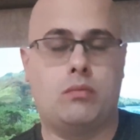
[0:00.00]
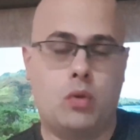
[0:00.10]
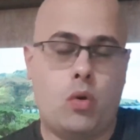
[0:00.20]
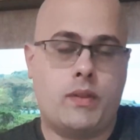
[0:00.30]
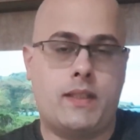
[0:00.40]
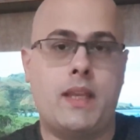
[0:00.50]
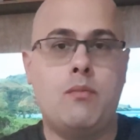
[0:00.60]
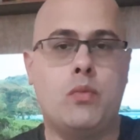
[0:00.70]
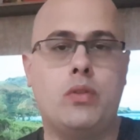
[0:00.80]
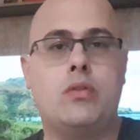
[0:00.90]
gostei
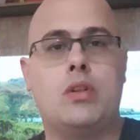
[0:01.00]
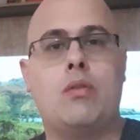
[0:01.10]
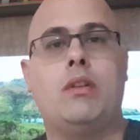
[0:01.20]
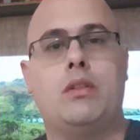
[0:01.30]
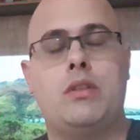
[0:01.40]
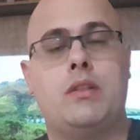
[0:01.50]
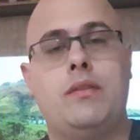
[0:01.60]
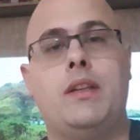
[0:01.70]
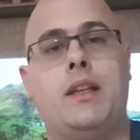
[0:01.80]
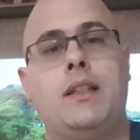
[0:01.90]
muito de quando eu
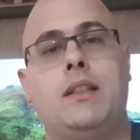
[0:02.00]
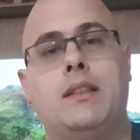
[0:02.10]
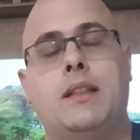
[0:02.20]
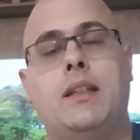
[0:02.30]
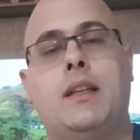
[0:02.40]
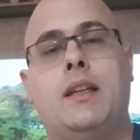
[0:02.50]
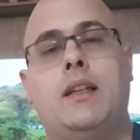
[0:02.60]
tive ele, né?